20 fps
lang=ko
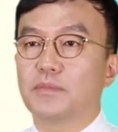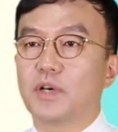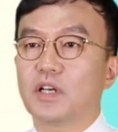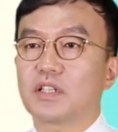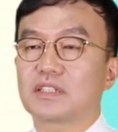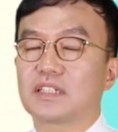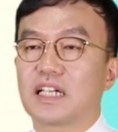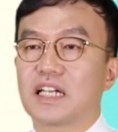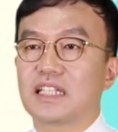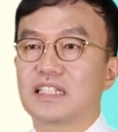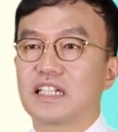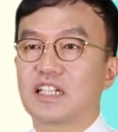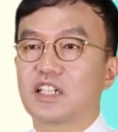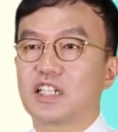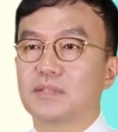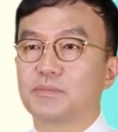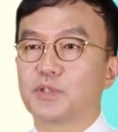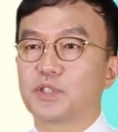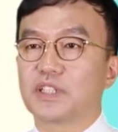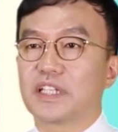먹다란
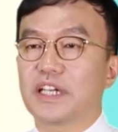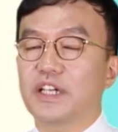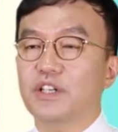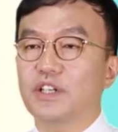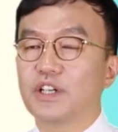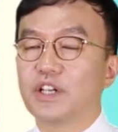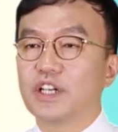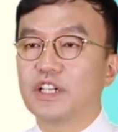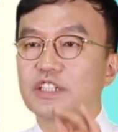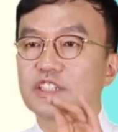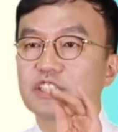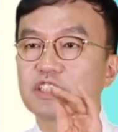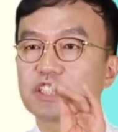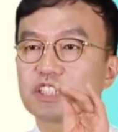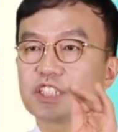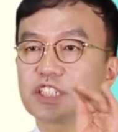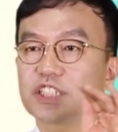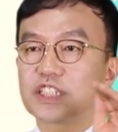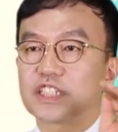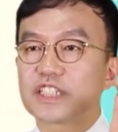단어가 보이네요.
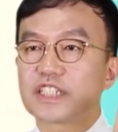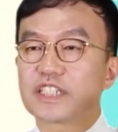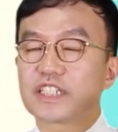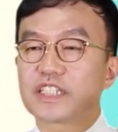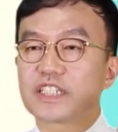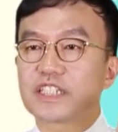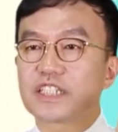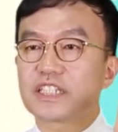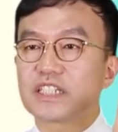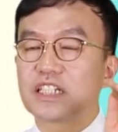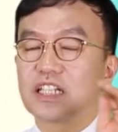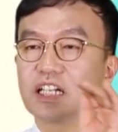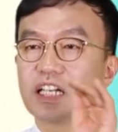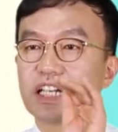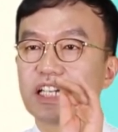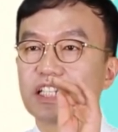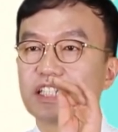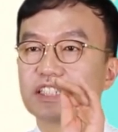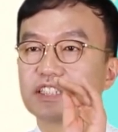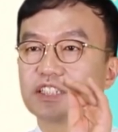칠,
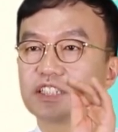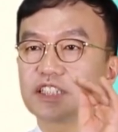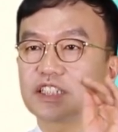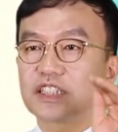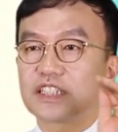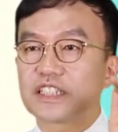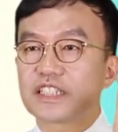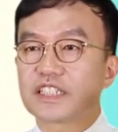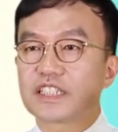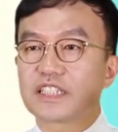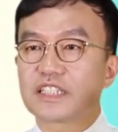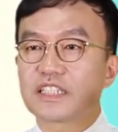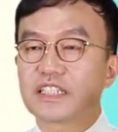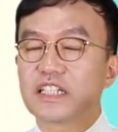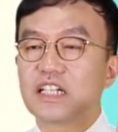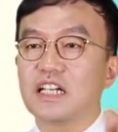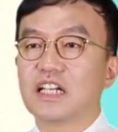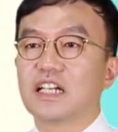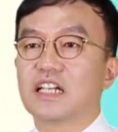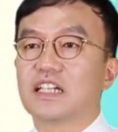
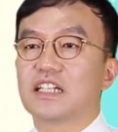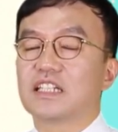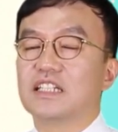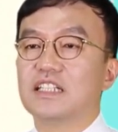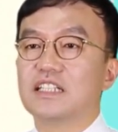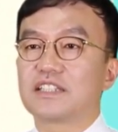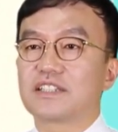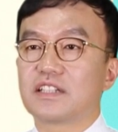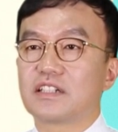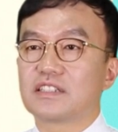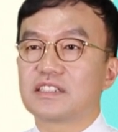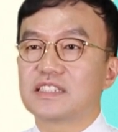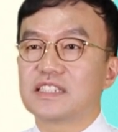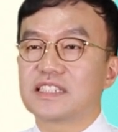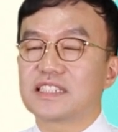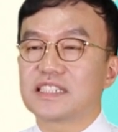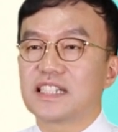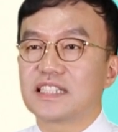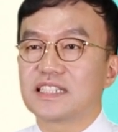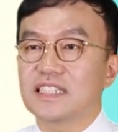칠. 일성
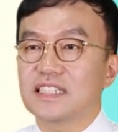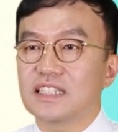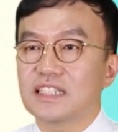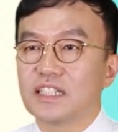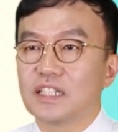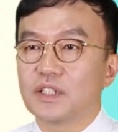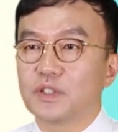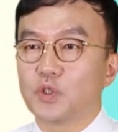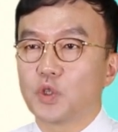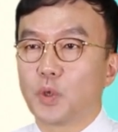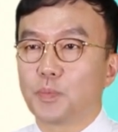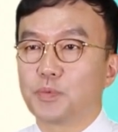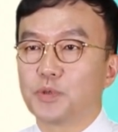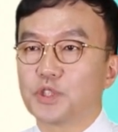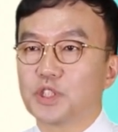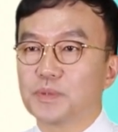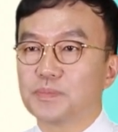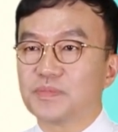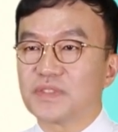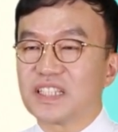글자는
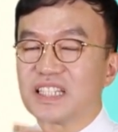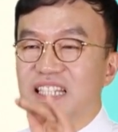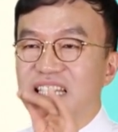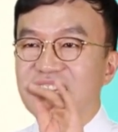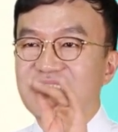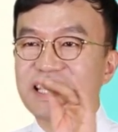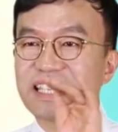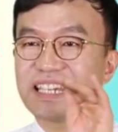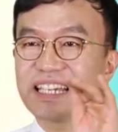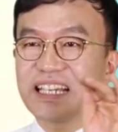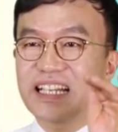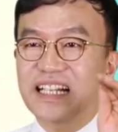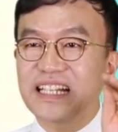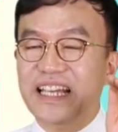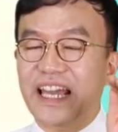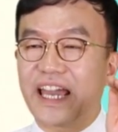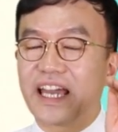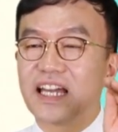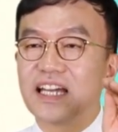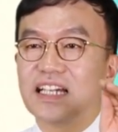높은 음
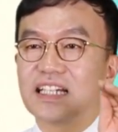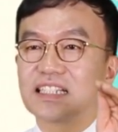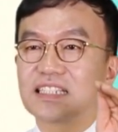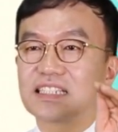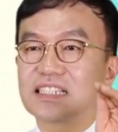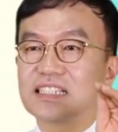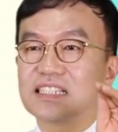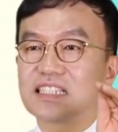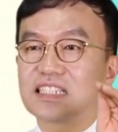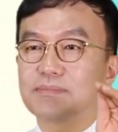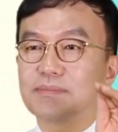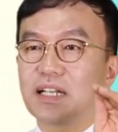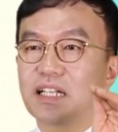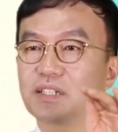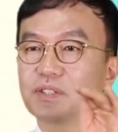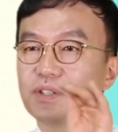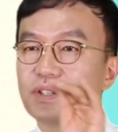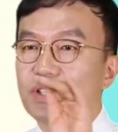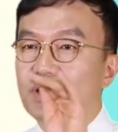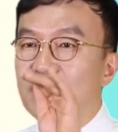길게 끊지
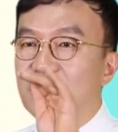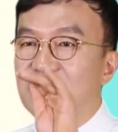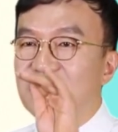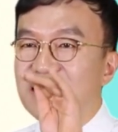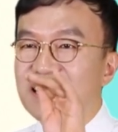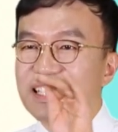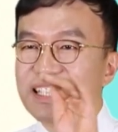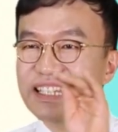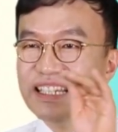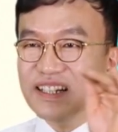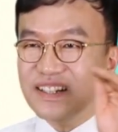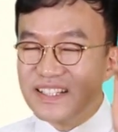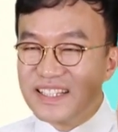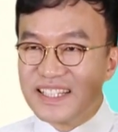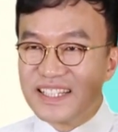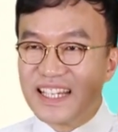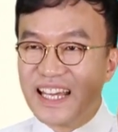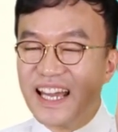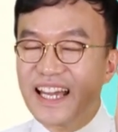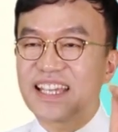말고
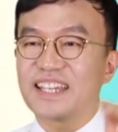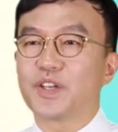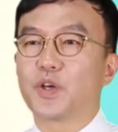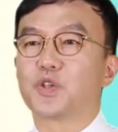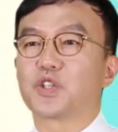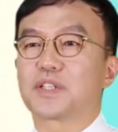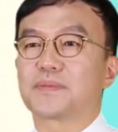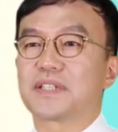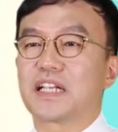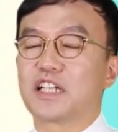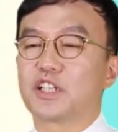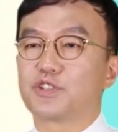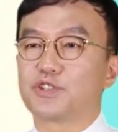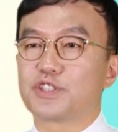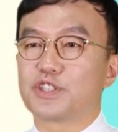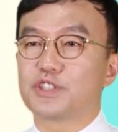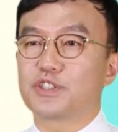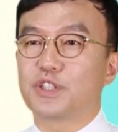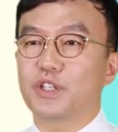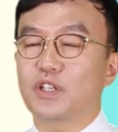이어지게 이 느낌
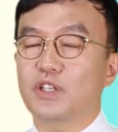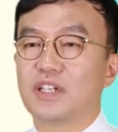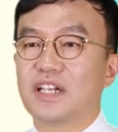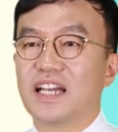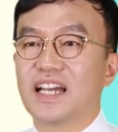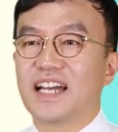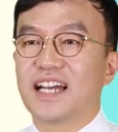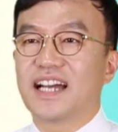살려두시고요.